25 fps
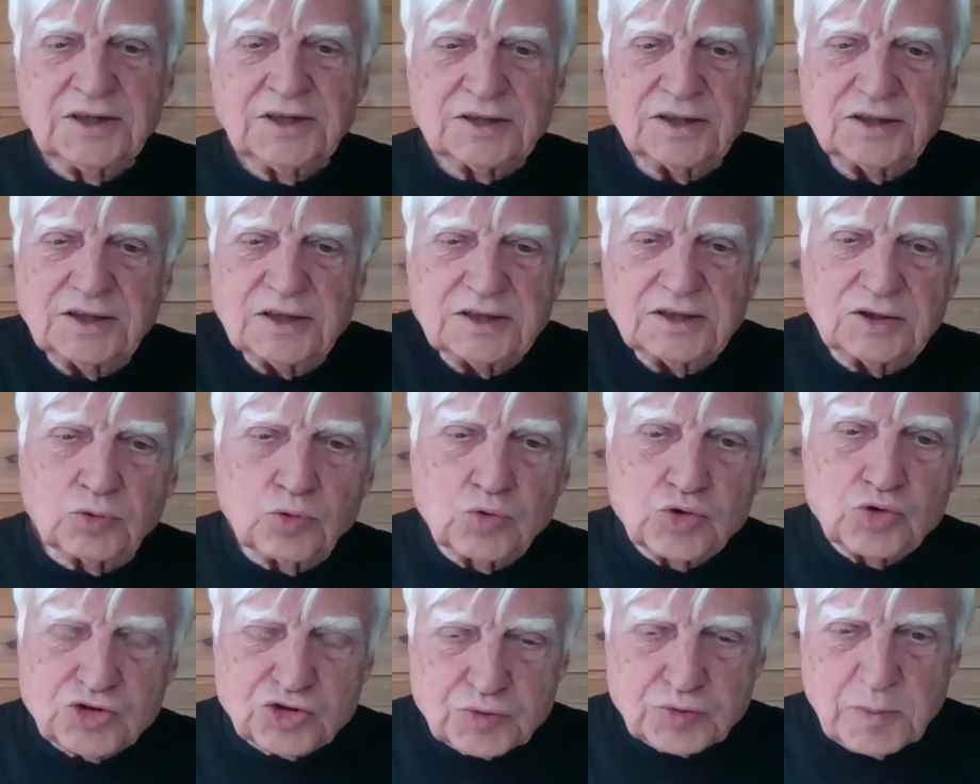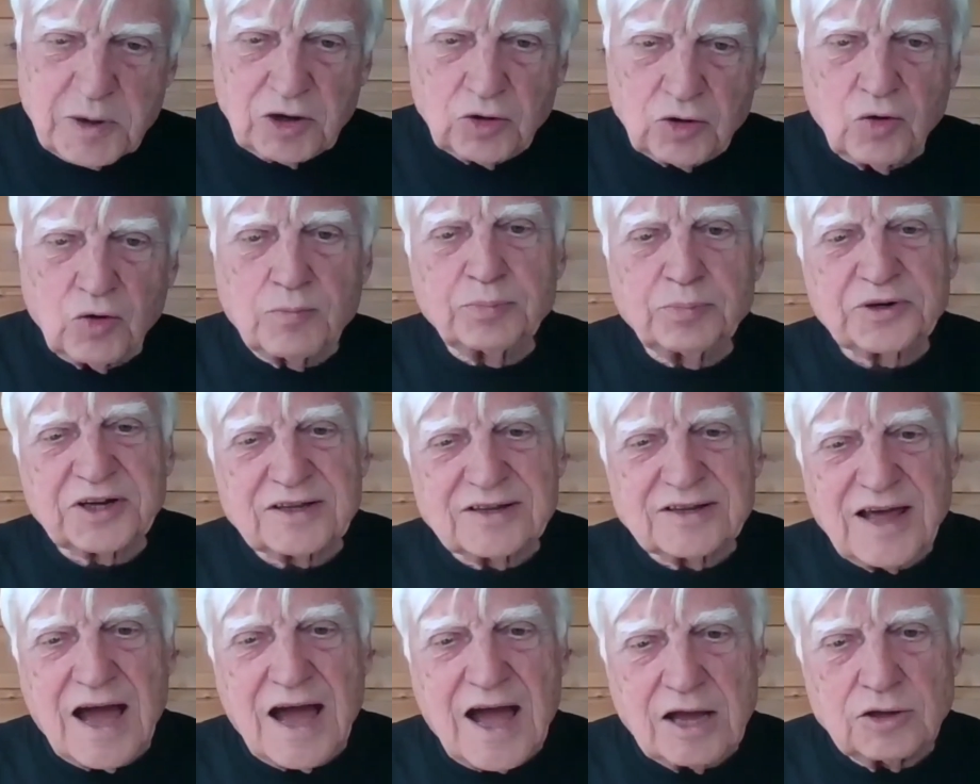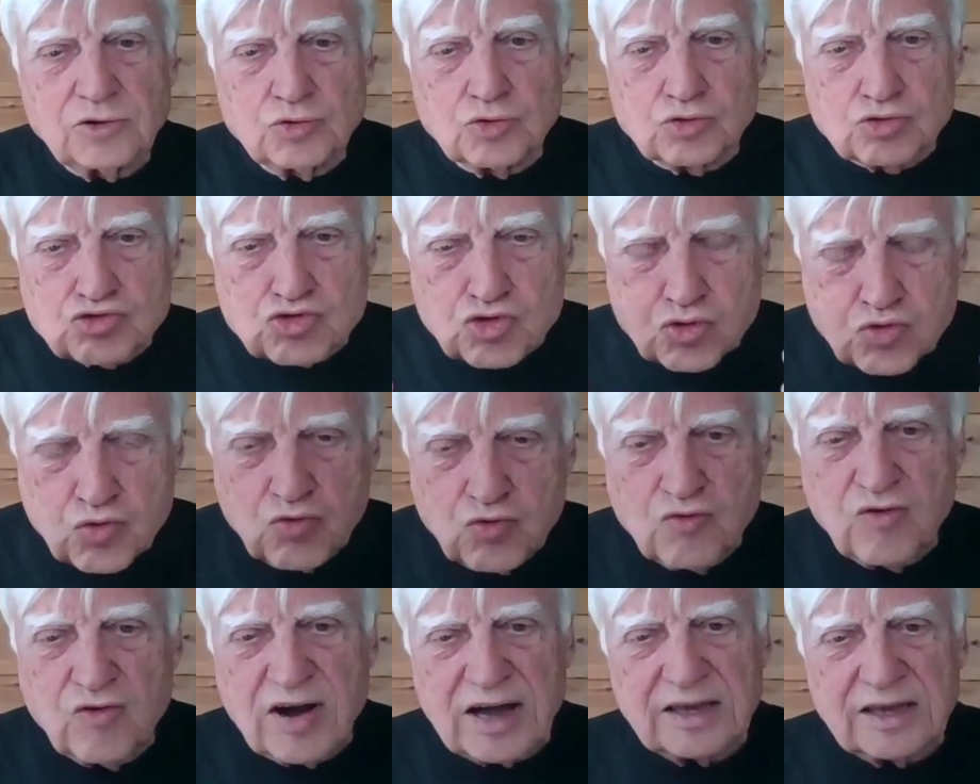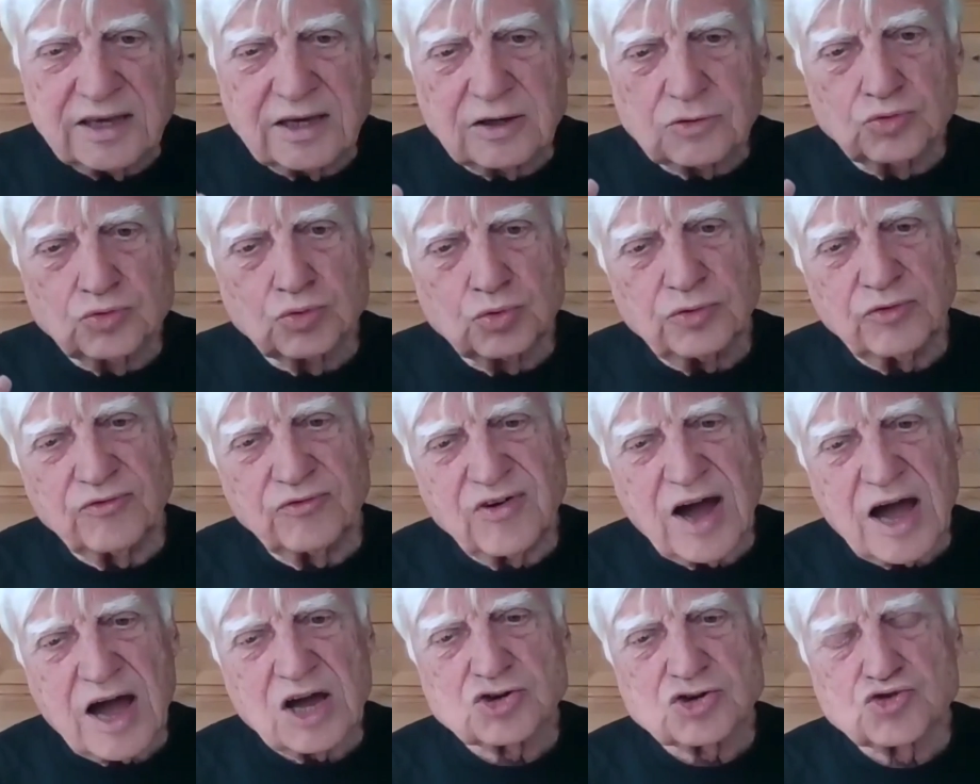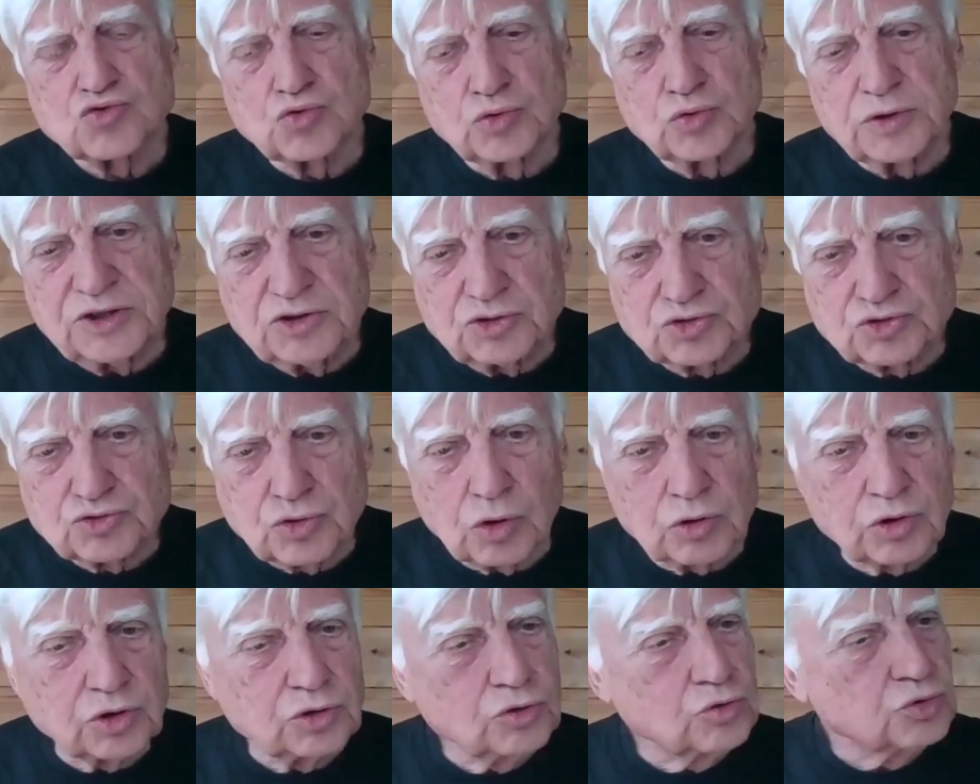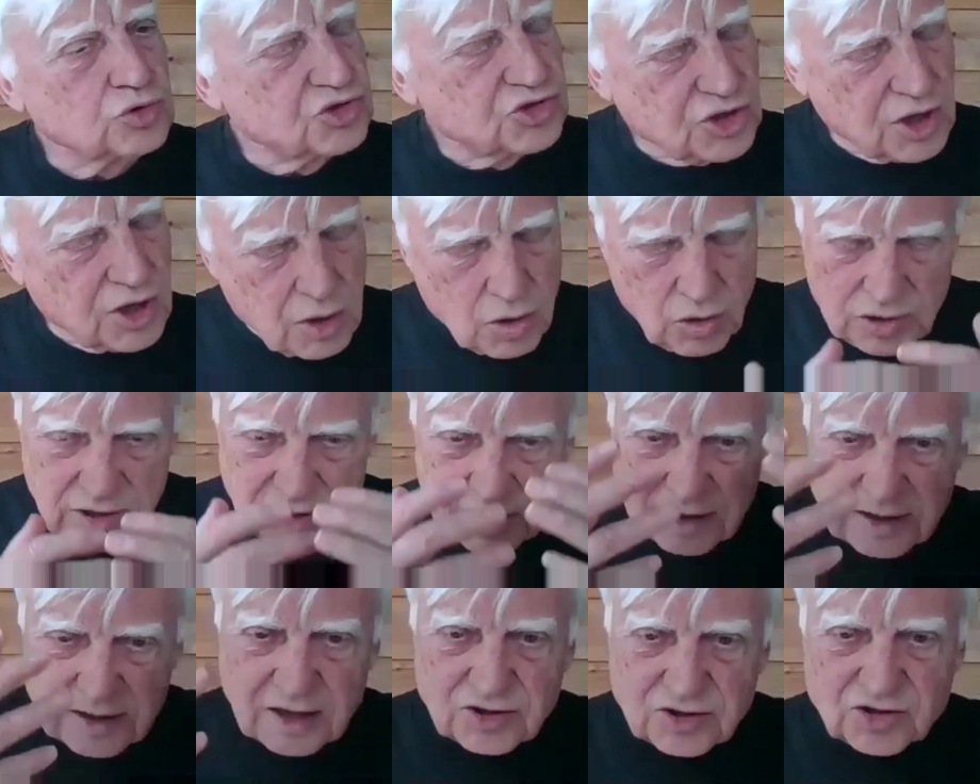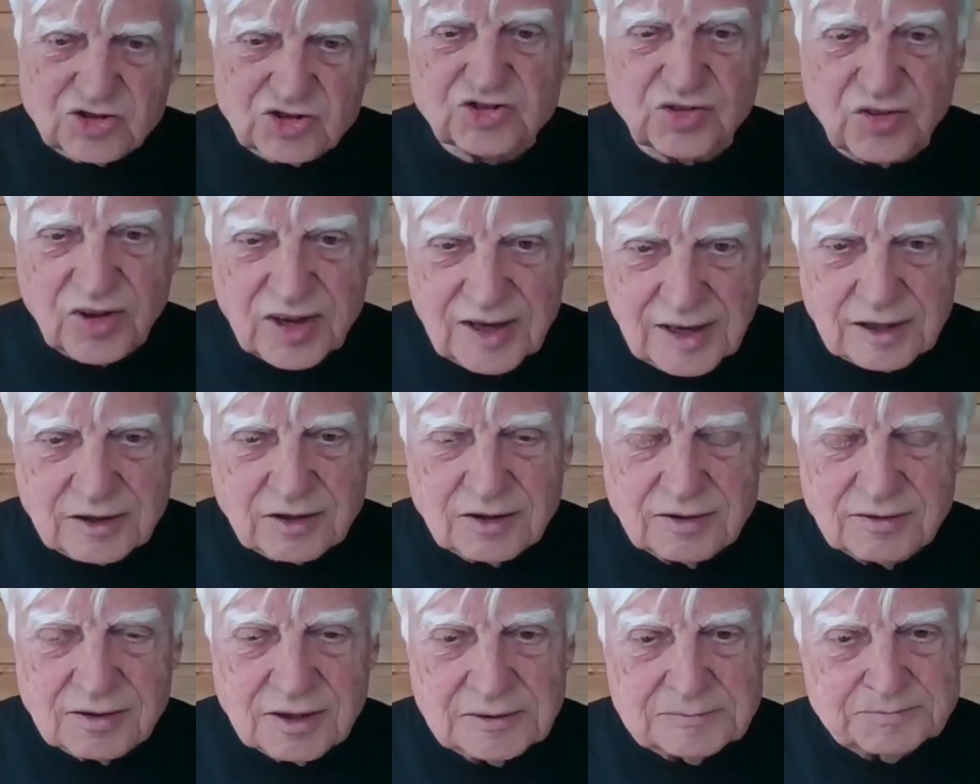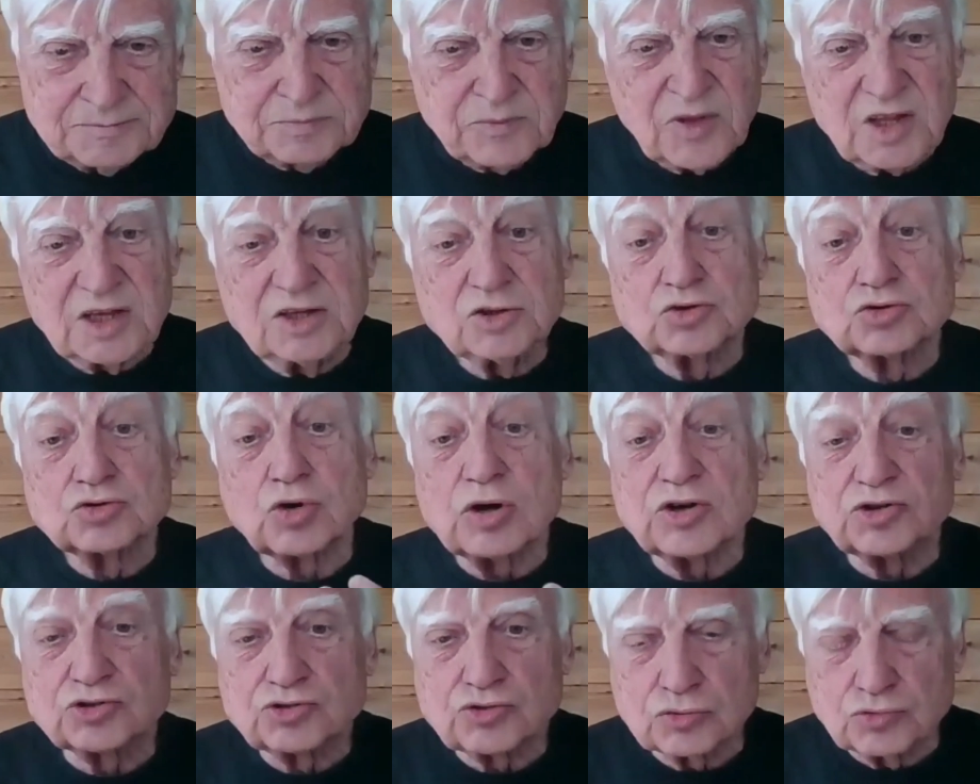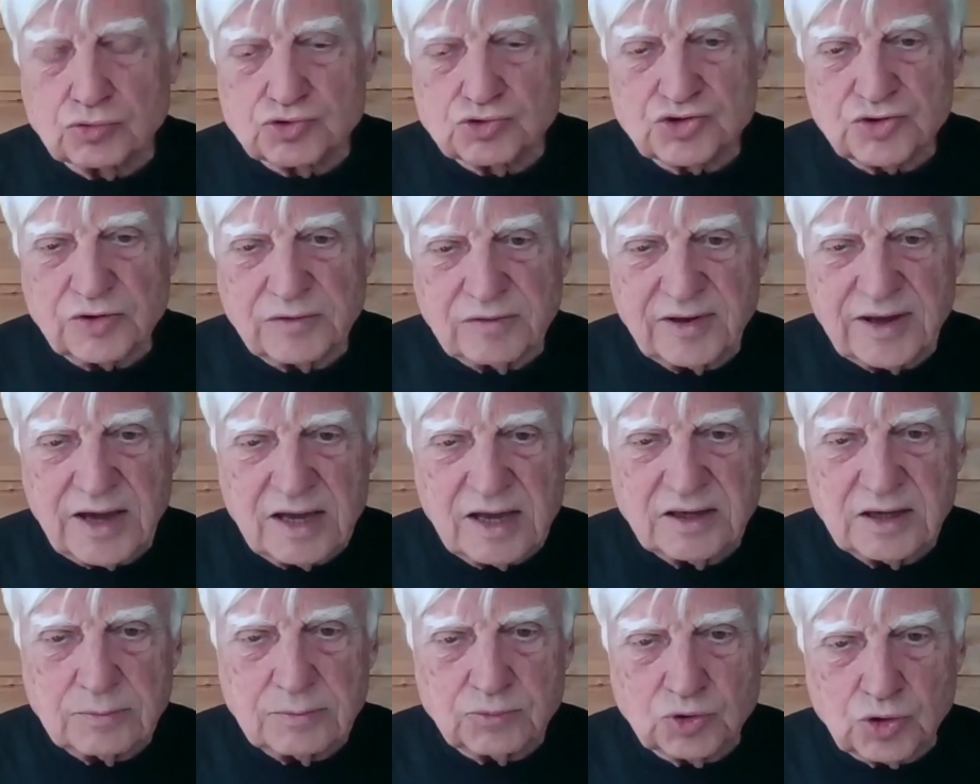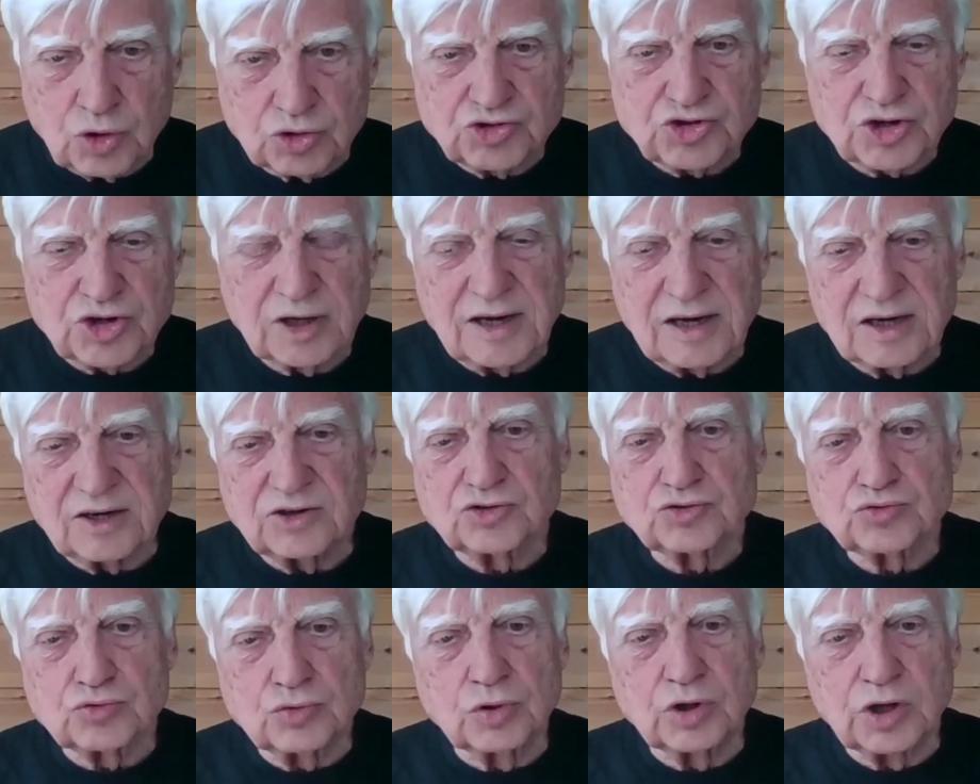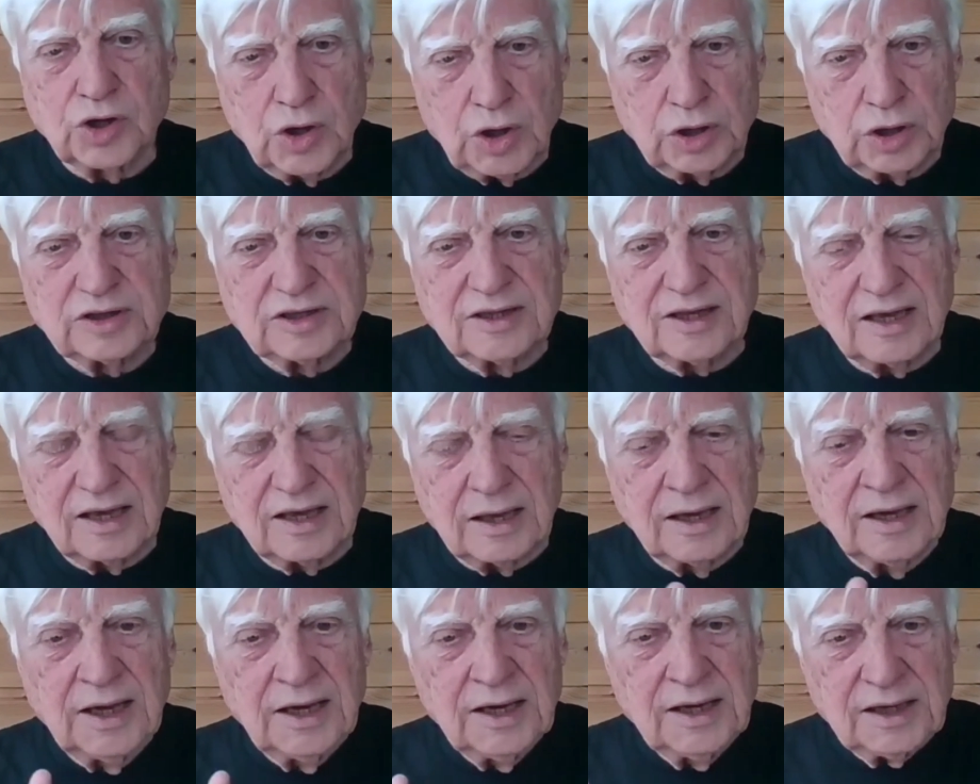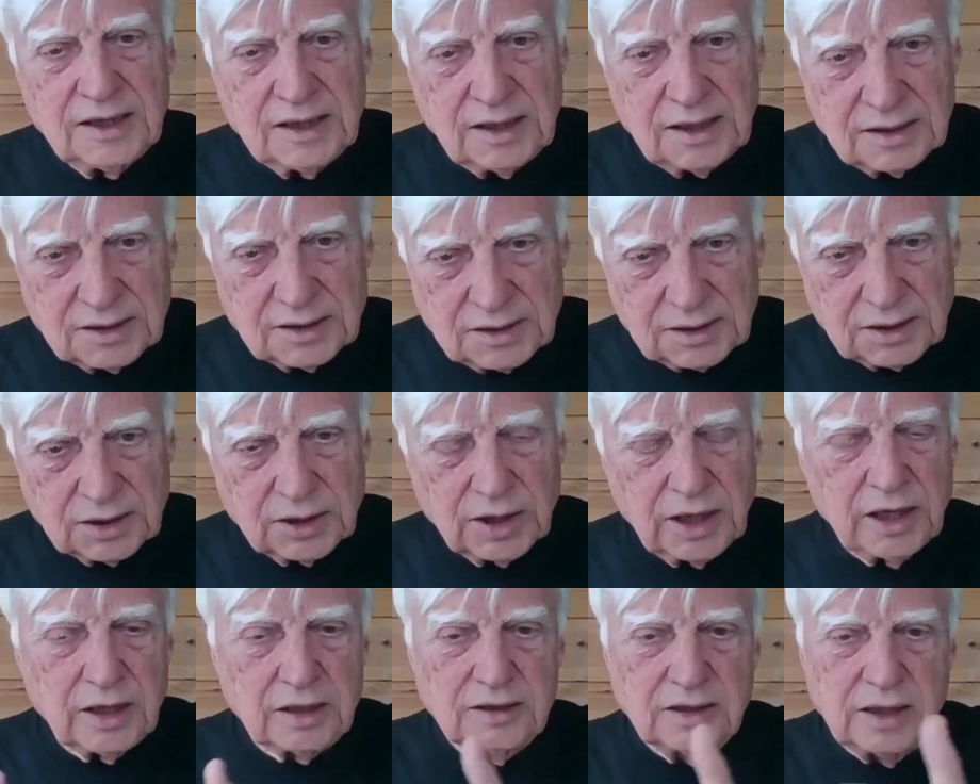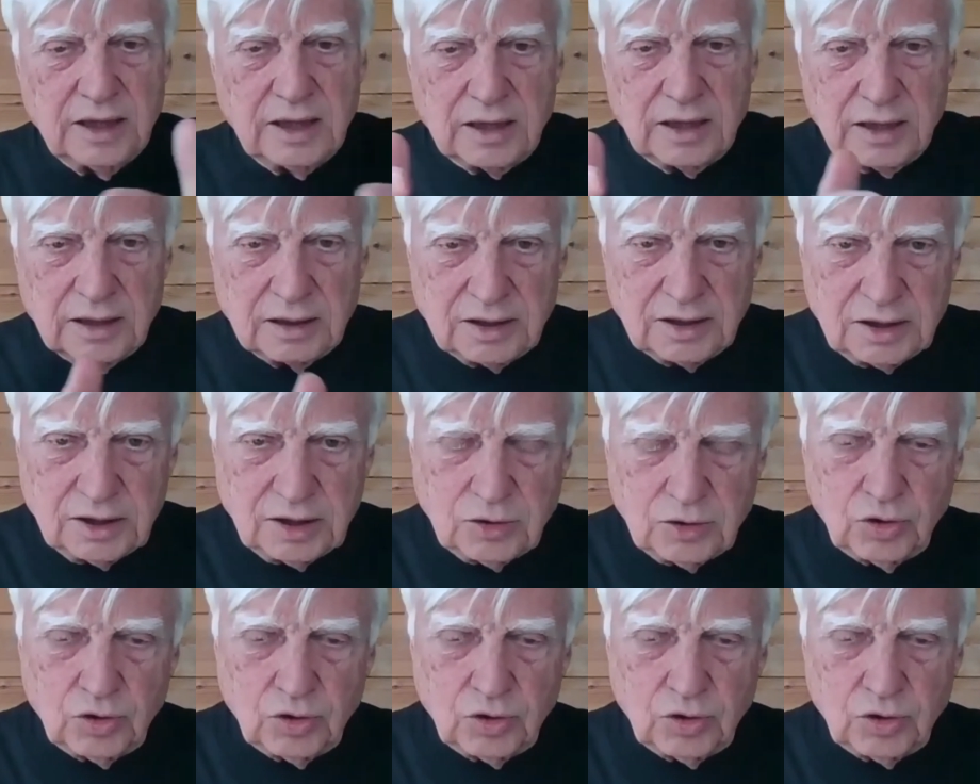E, usmenom predaniu czuwa jedną ważną historię, ceo jeden I z zachwytem przyjęli to Goethe, Herder i pozostali romantyczni filologowie